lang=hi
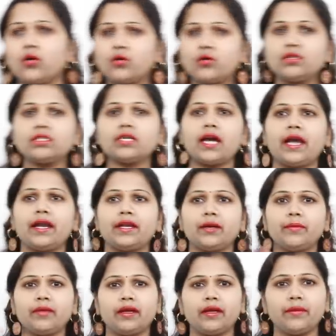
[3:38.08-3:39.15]
कौन कौन से
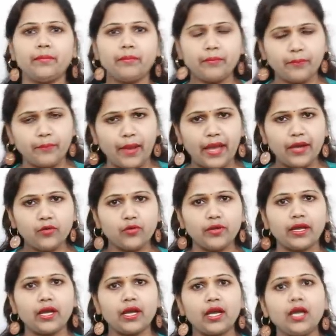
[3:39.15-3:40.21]
आइटम हैं बैन
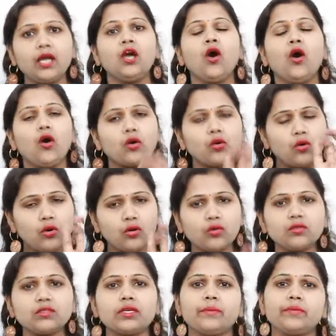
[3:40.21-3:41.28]
हुए हैं और कौन
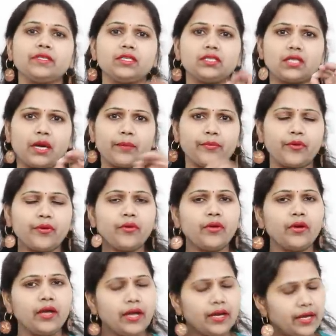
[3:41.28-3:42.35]
कौन सा बिजनेस आपको
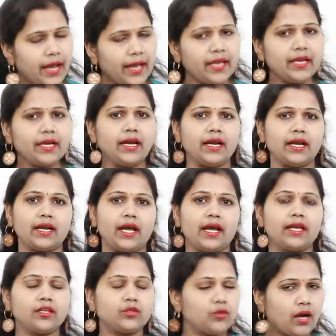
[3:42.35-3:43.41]
नहीं करना
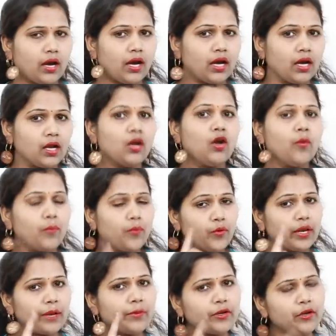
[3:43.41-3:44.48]
है तो हाँ
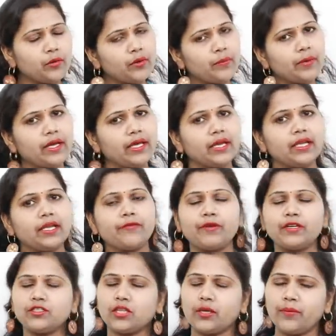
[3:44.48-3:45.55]
पूरे वीडियो में बने रहिए
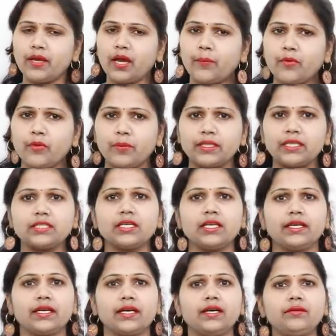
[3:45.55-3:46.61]
फ्रेंड्स तभी आपको पता
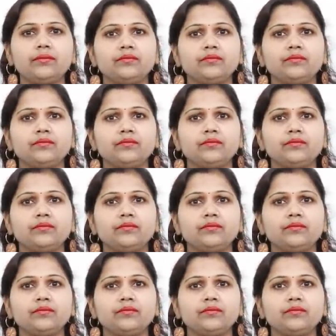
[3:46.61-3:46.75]
चलेगा